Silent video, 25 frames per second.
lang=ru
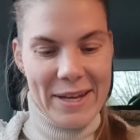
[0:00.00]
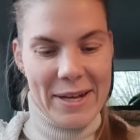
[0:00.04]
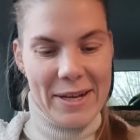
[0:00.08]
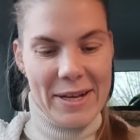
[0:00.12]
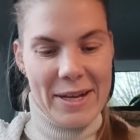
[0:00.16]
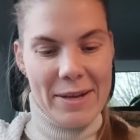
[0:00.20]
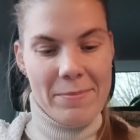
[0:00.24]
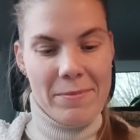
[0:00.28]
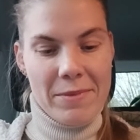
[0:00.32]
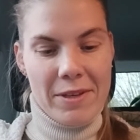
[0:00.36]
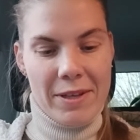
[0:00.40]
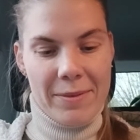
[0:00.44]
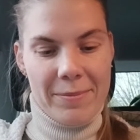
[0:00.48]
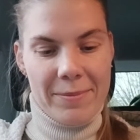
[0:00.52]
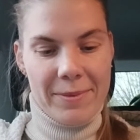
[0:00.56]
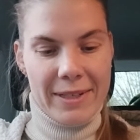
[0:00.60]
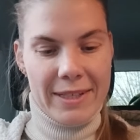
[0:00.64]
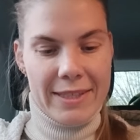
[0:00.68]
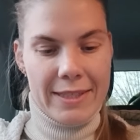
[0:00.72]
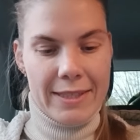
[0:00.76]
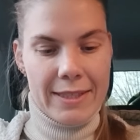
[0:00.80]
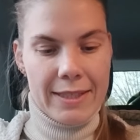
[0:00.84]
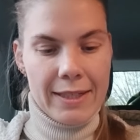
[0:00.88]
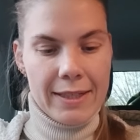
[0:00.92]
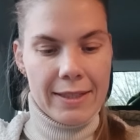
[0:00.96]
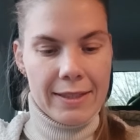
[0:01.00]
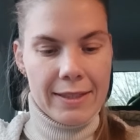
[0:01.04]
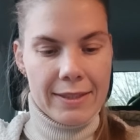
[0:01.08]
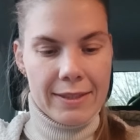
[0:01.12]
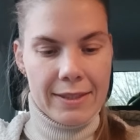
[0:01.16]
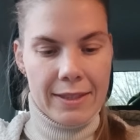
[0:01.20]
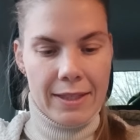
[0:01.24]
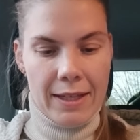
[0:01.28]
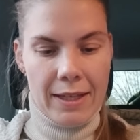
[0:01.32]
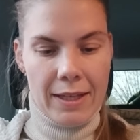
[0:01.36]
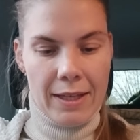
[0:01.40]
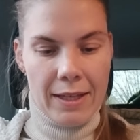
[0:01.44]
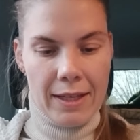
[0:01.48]
как ко мне
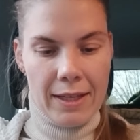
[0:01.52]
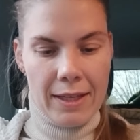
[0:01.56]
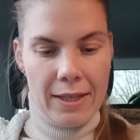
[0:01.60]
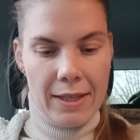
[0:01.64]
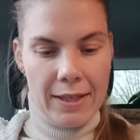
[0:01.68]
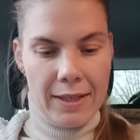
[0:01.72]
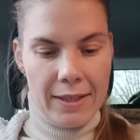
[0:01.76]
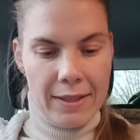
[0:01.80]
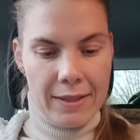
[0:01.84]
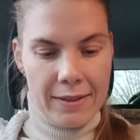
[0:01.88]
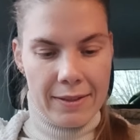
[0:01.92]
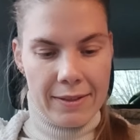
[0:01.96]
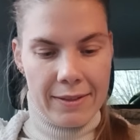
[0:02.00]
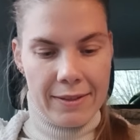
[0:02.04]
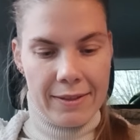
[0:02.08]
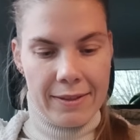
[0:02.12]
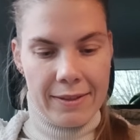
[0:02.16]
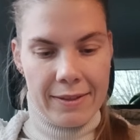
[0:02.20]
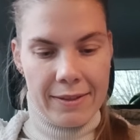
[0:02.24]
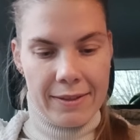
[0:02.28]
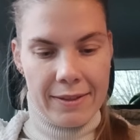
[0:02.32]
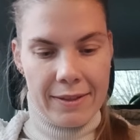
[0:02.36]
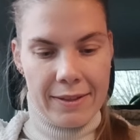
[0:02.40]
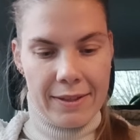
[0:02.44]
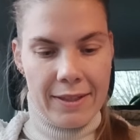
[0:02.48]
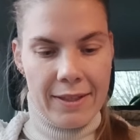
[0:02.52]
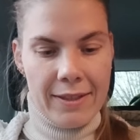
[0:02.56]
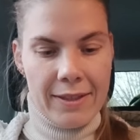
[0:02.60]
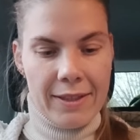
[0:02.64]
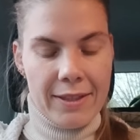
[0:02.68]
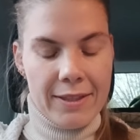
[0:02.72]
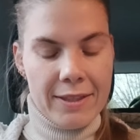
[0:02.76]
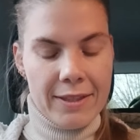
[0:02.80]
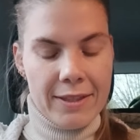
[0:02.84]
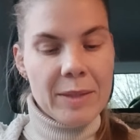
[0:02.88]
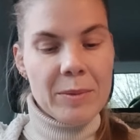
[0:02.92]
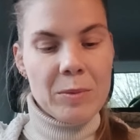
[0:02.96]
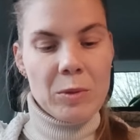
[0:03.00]
обратились, а, и
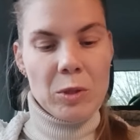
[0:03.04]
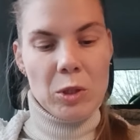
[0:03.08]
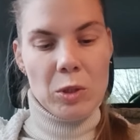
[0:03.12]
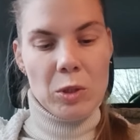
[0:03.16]
над тем,